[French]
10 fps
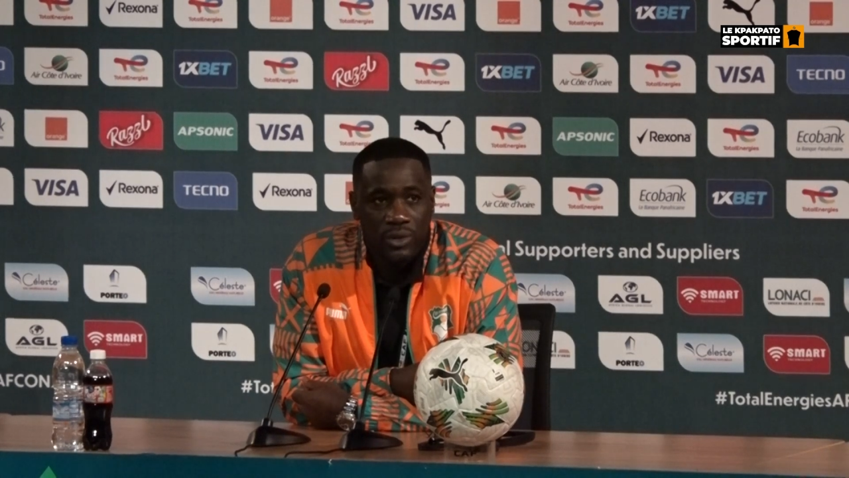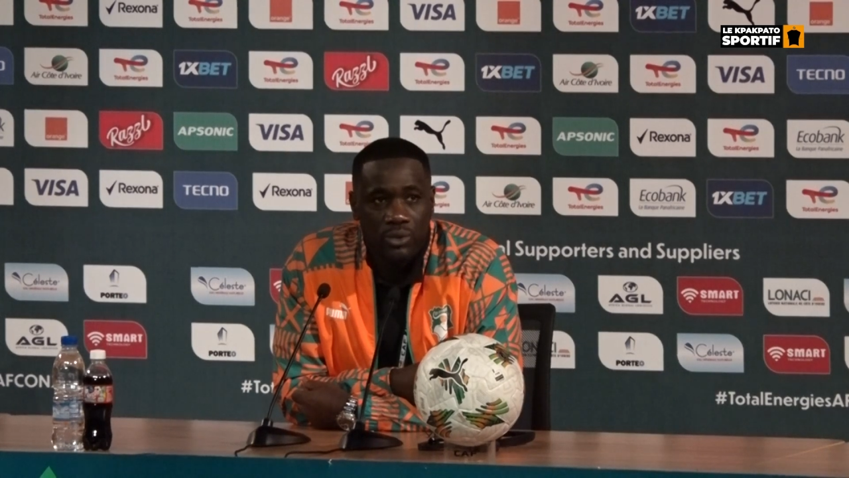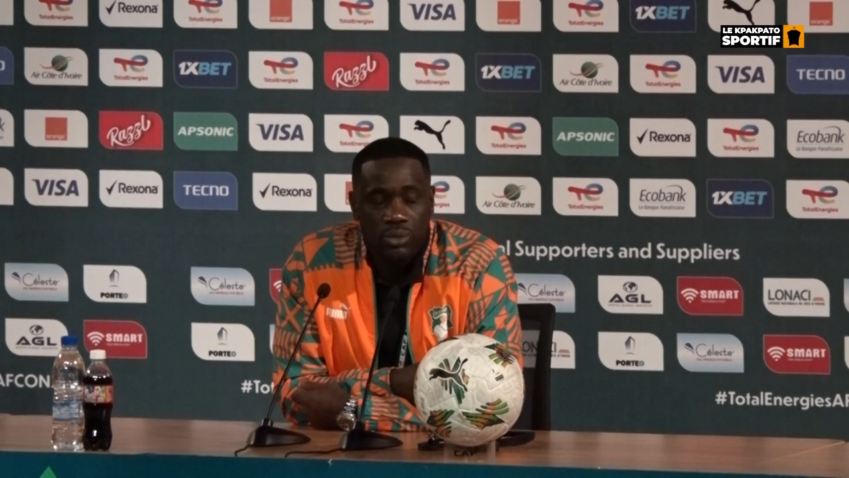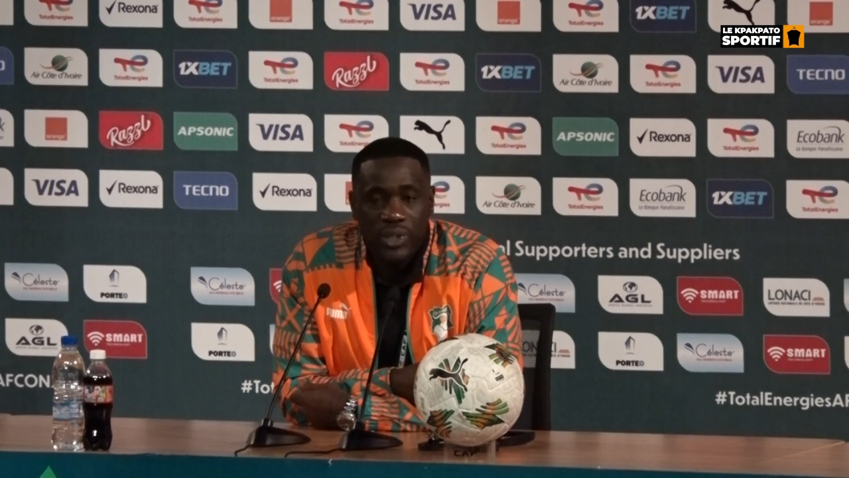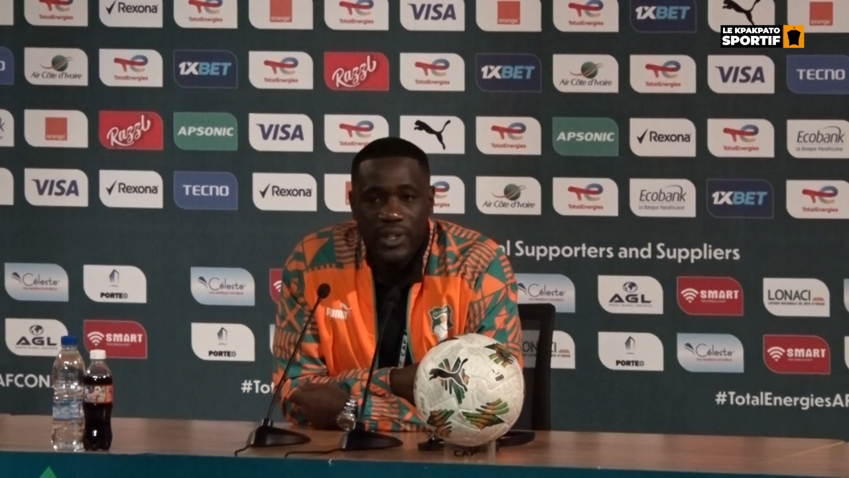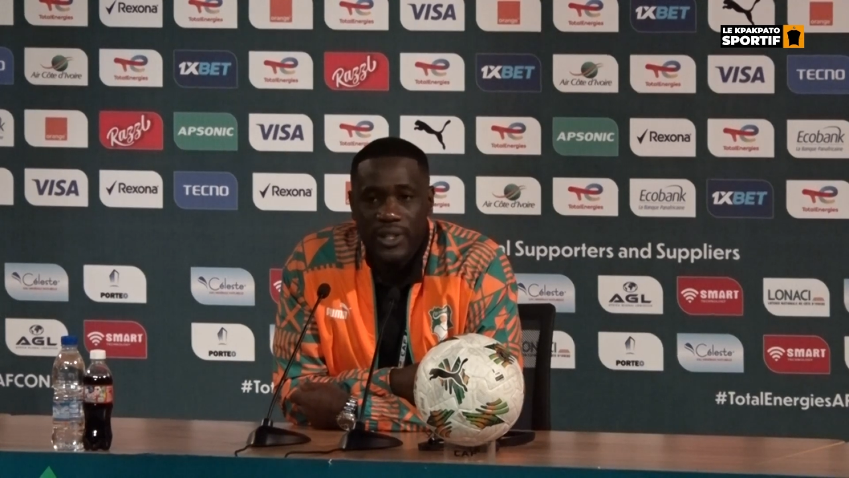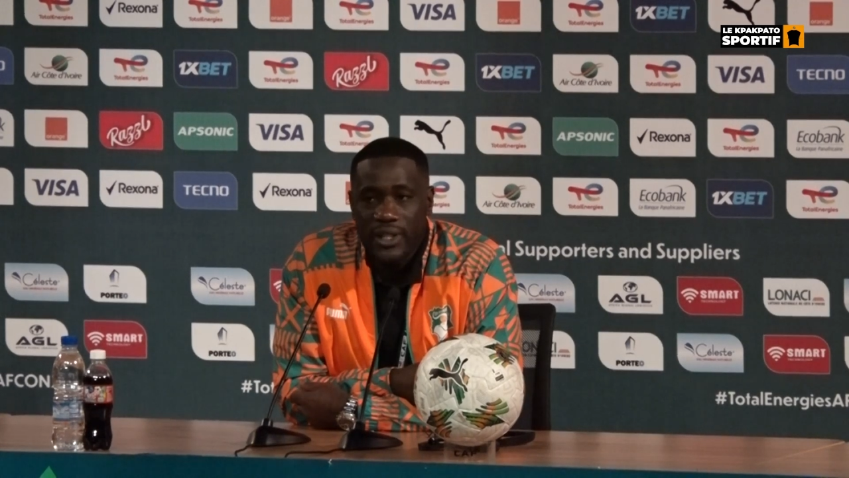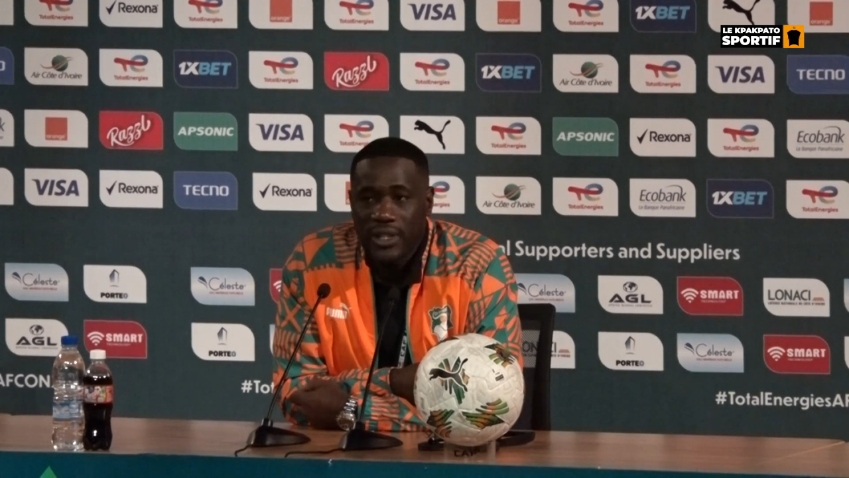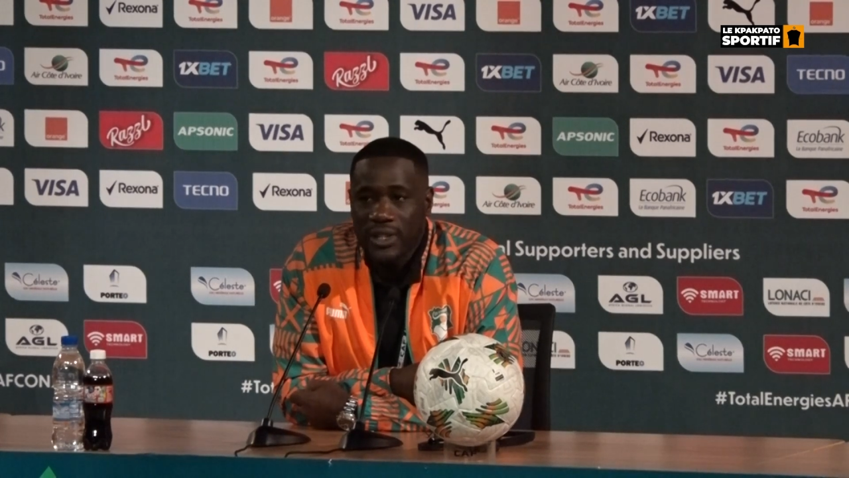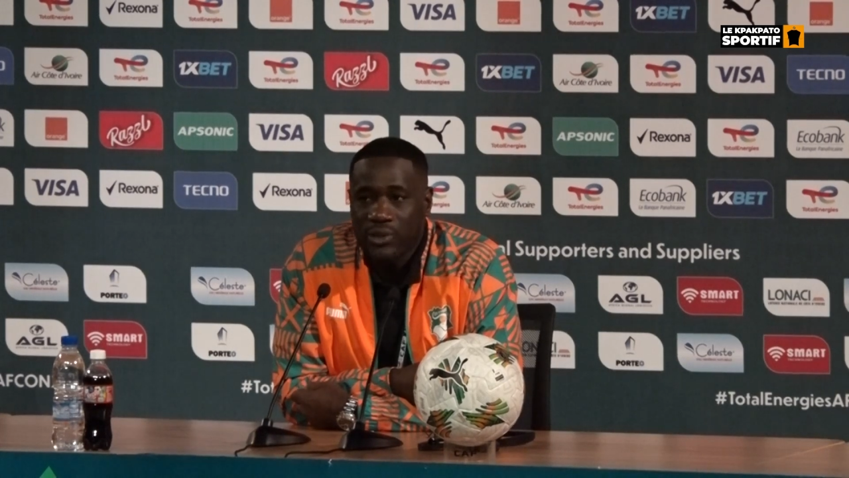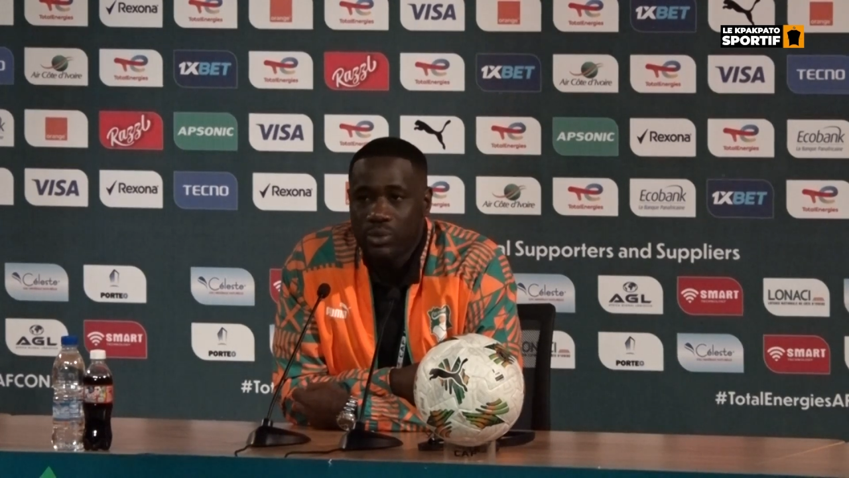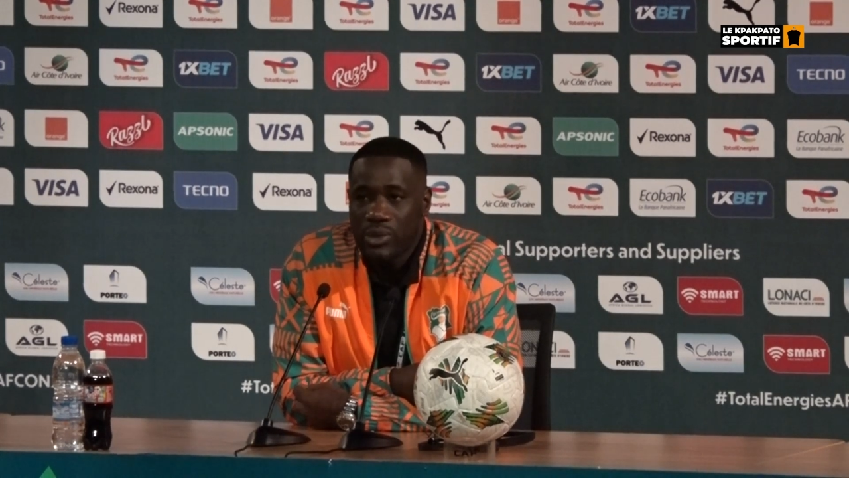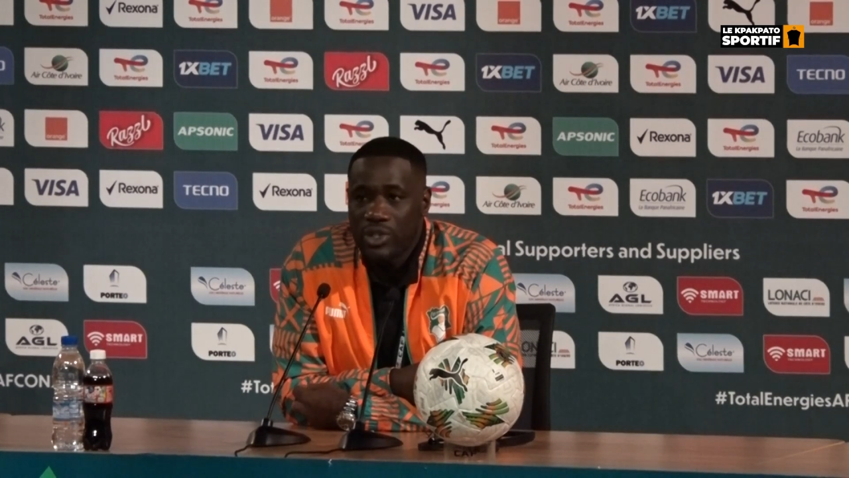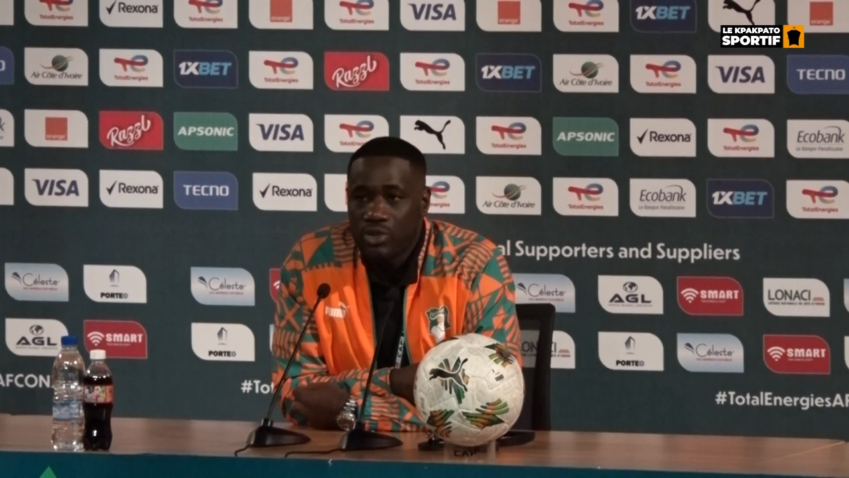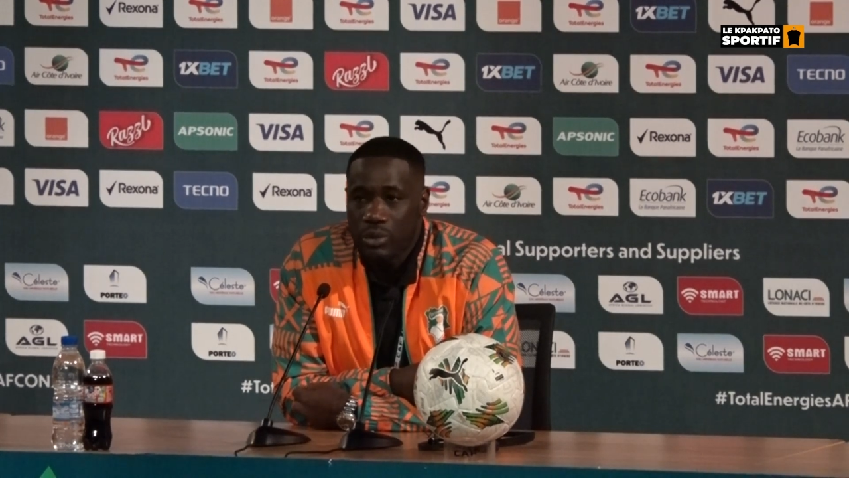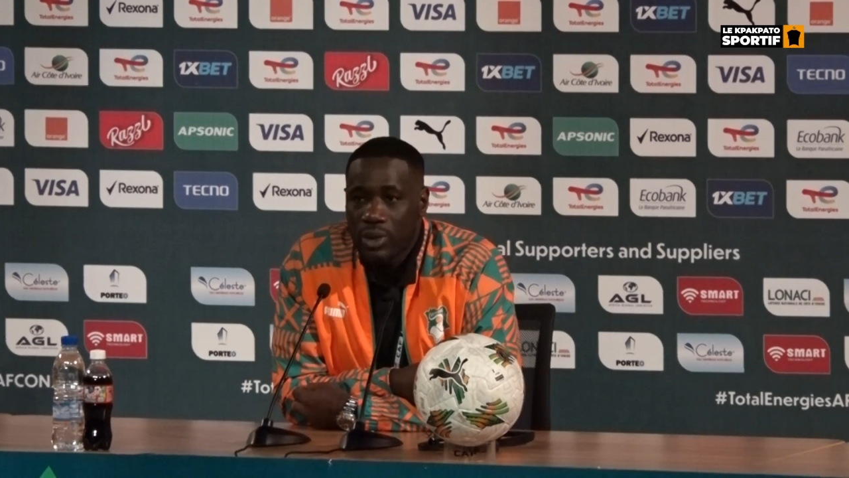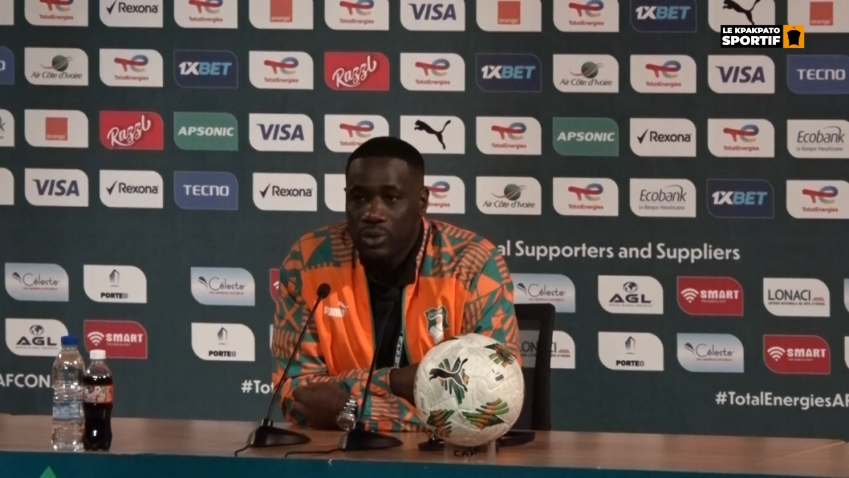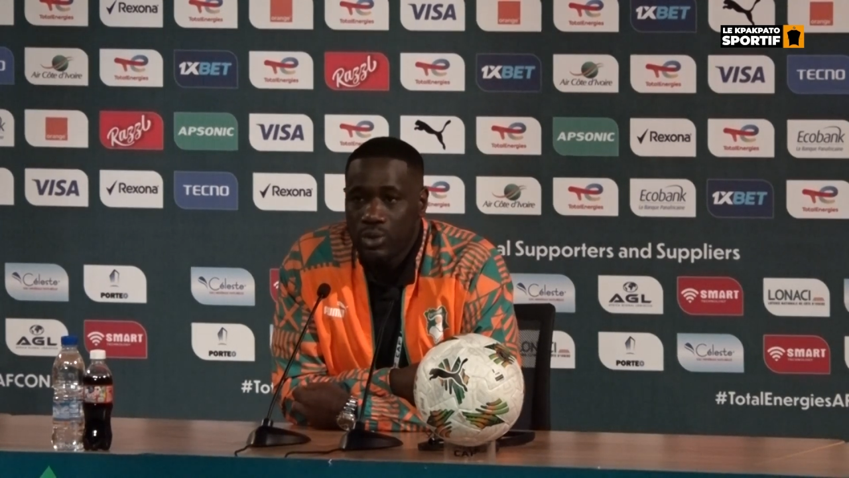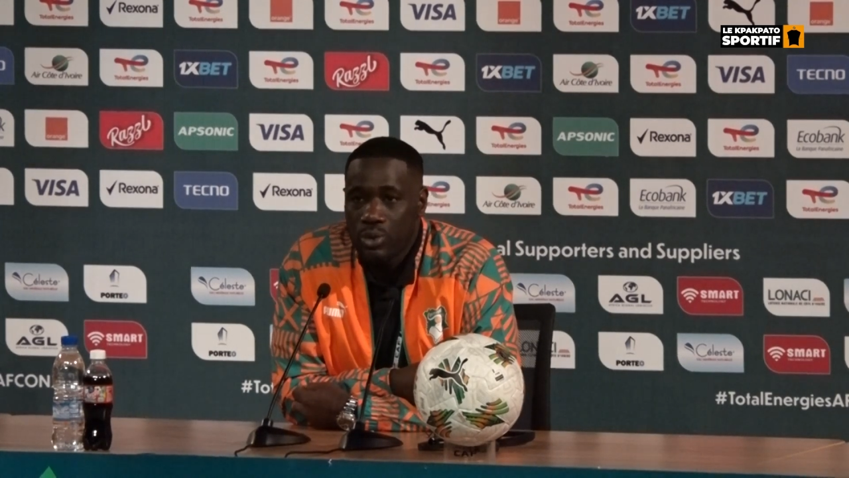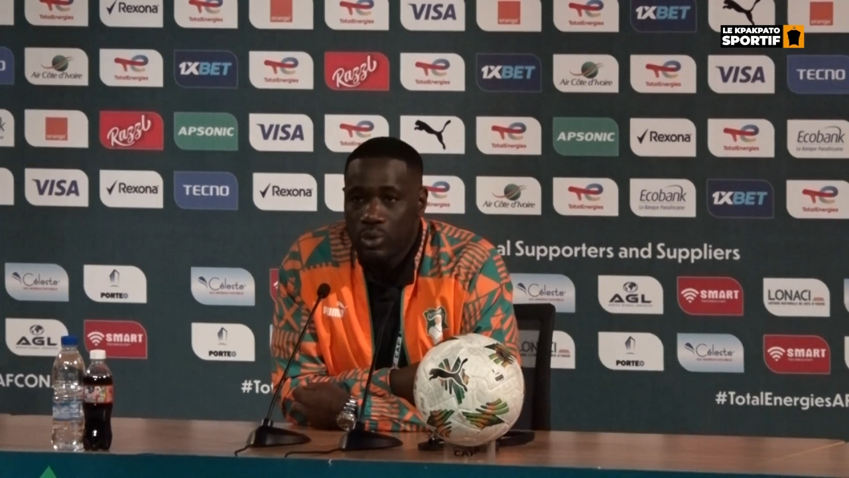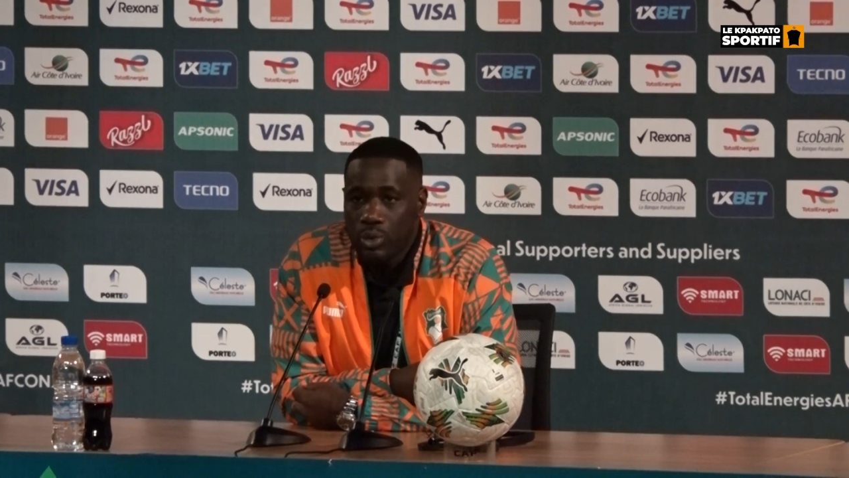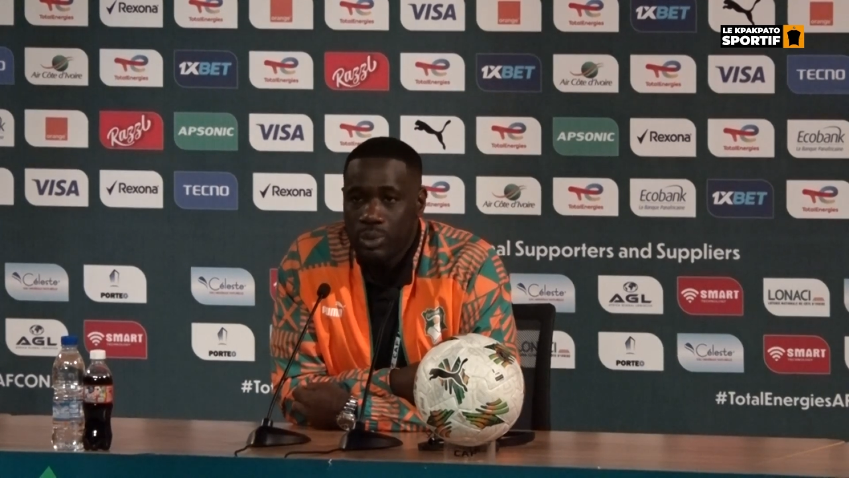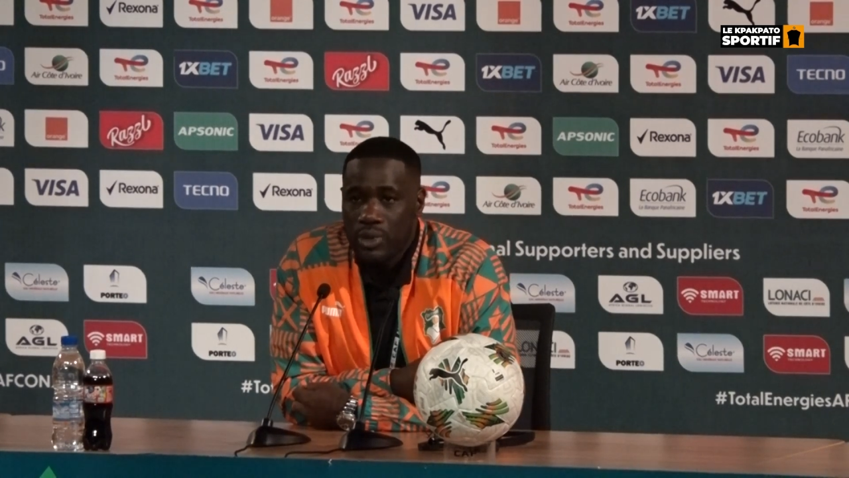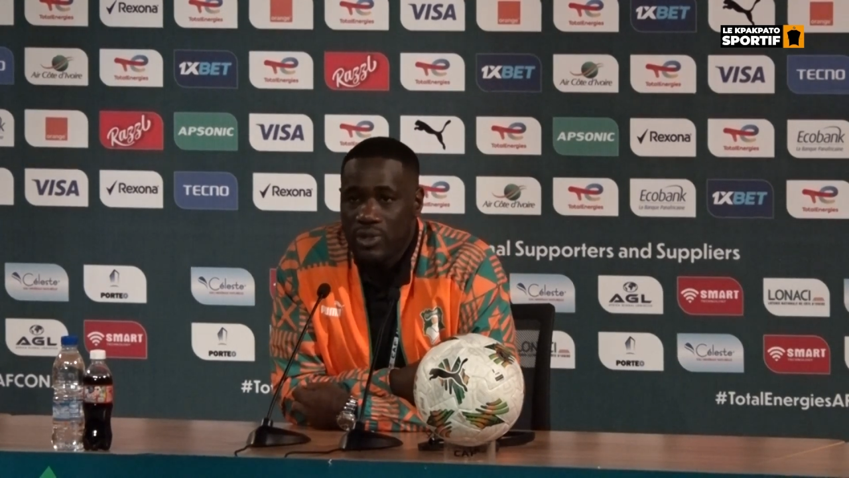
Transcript: tous les tous les joueurs de ce groupe